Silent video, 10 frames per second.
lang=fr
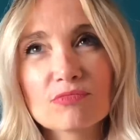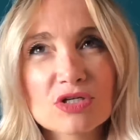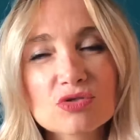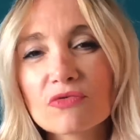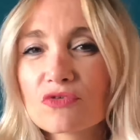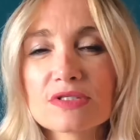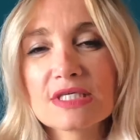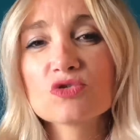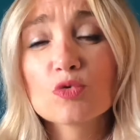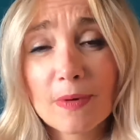je trouve que c'est
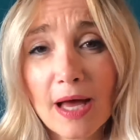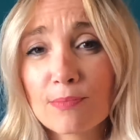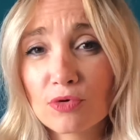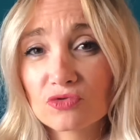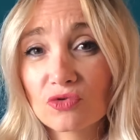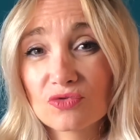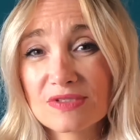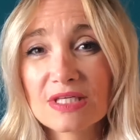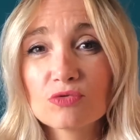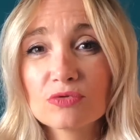super important de
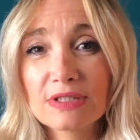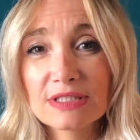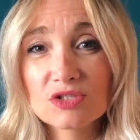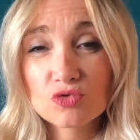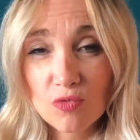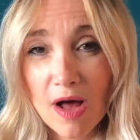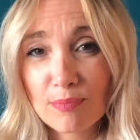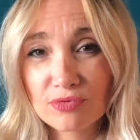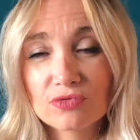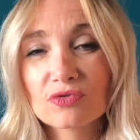s'écouter soi
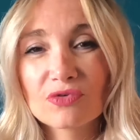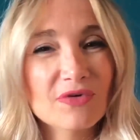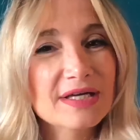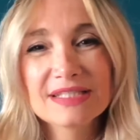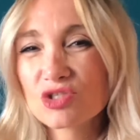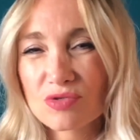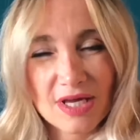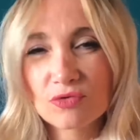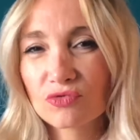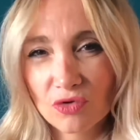plutôt que de faire des choses à
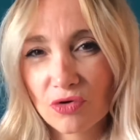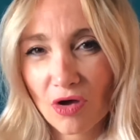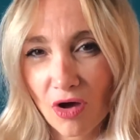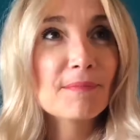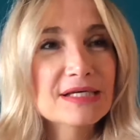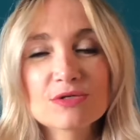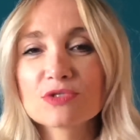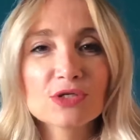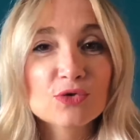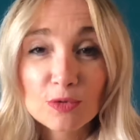contre-coeur. Par
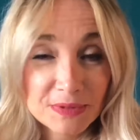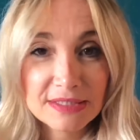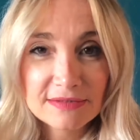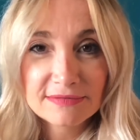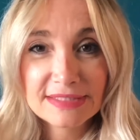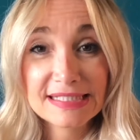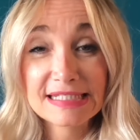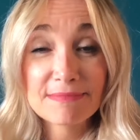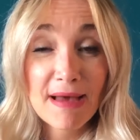exemple, j'ai une copine qui s'est